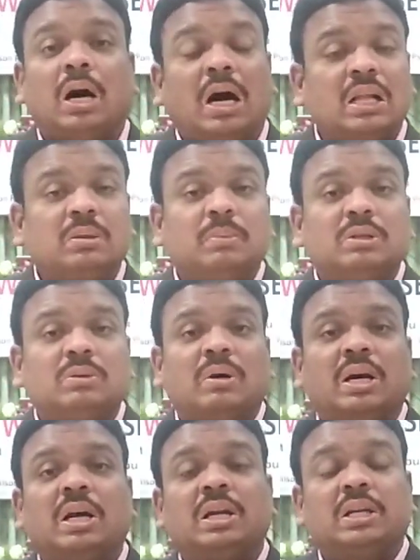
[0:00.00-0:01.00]
ఆత్మ
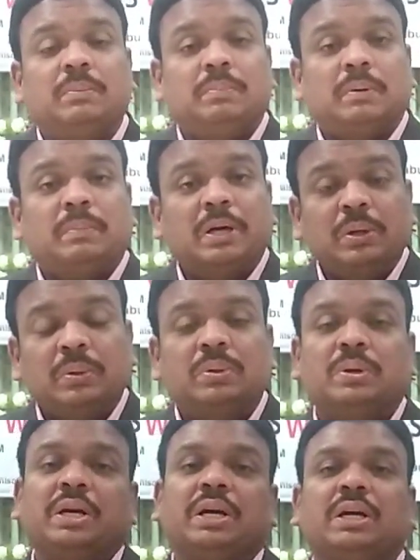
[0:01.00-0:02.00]
ద్వారా నింపబడి
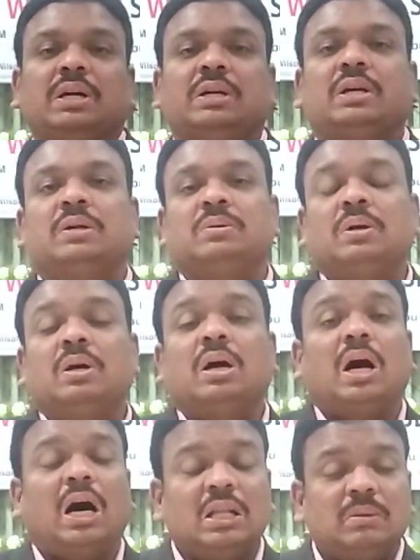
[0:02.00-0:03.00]
ఉండు అని అంటాడు
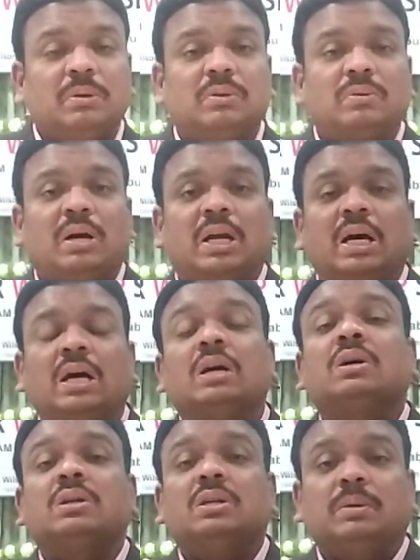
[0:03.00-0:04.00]
ఆత్మ ద్వారా
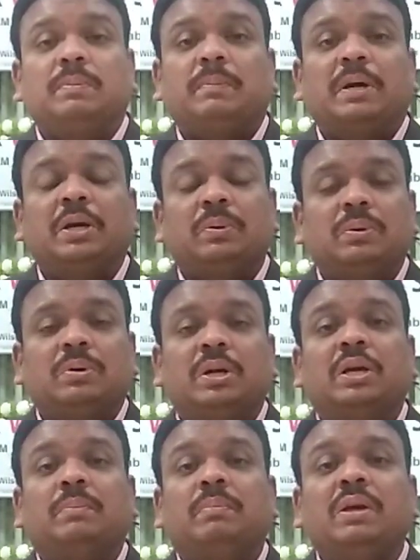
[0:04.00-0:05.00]
నింపబడి ఉండు
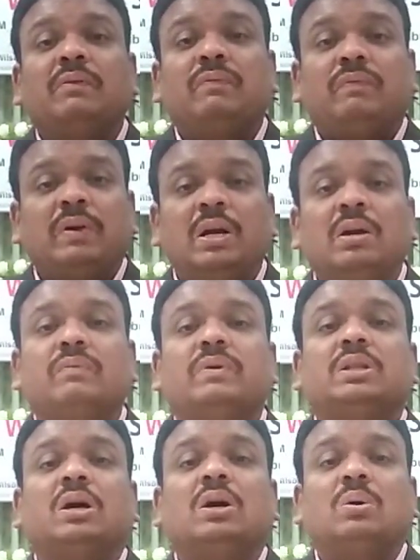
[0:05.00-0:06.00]
బి ఫిల్డ్
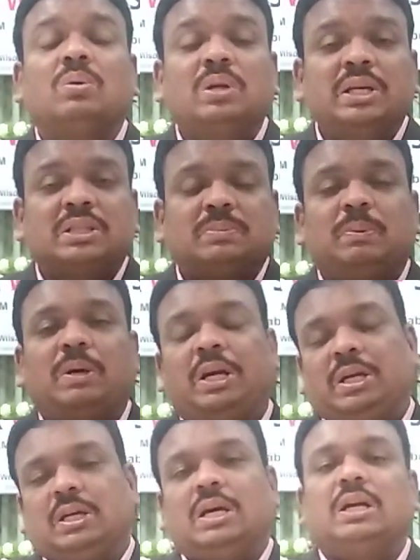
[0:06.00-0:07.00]
విత్ ద హోలీ
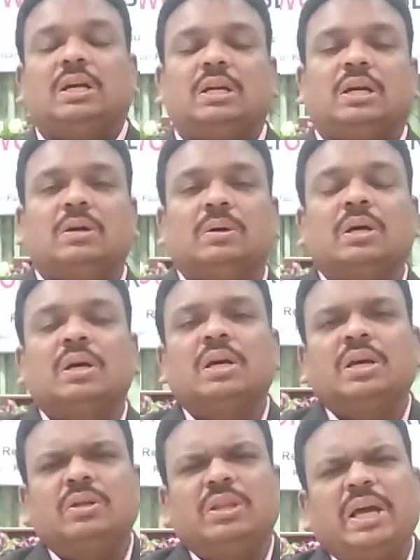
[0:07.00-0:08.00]
స్పిరిట్ అని అంటాడు
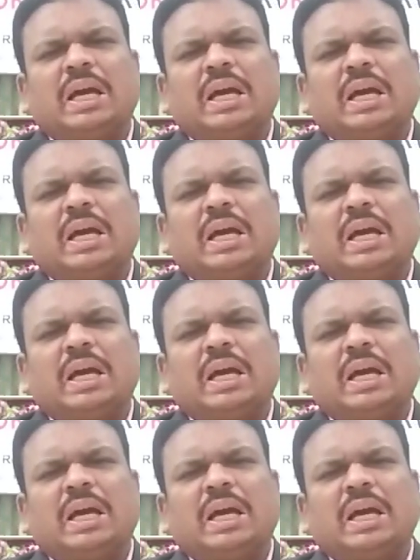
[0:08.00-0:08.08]
ఇదే